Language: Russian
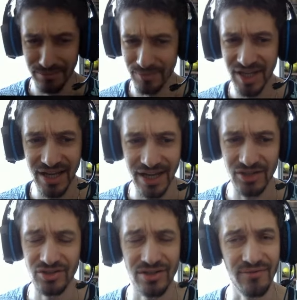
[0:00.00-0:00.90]
Мне
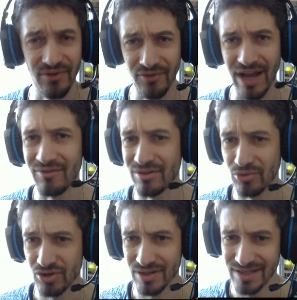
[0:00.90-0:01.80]
кажется, фифа его
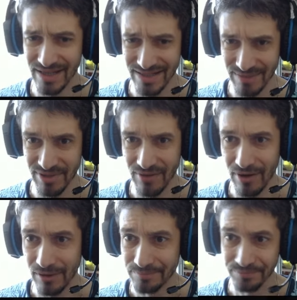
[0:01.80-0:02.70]
немножко
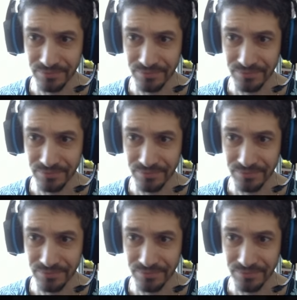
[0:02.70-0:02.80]
заскриптовала.